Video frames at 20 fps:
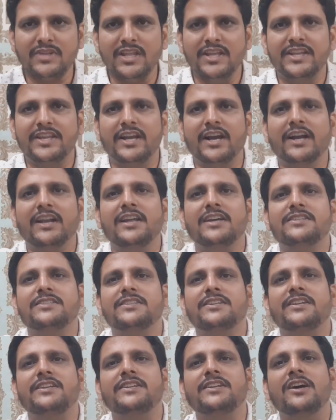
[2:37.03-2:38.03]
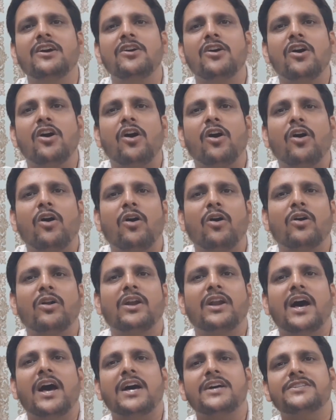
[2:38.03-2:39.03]
ये अगले एक्सेसरीज है और
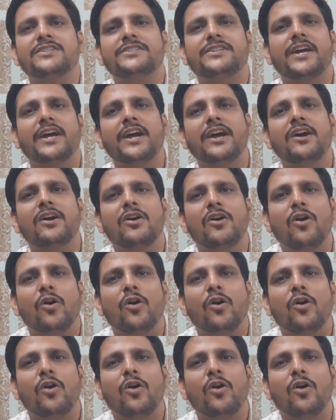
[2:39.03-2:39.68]
लास्ट है